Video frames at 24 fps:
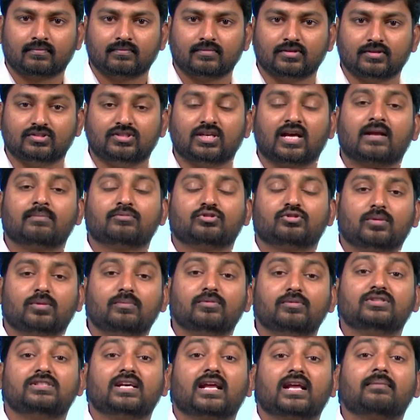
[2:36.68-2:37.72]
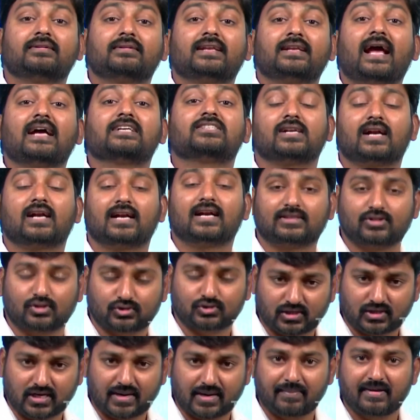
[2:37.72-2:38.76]
జనం సొమ్ము జనం ట్యాక్సీలు కడితే
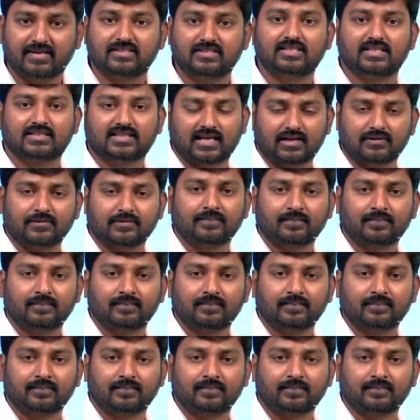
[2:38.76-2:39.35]
వస్తున్నాయి మీకు జీతాలు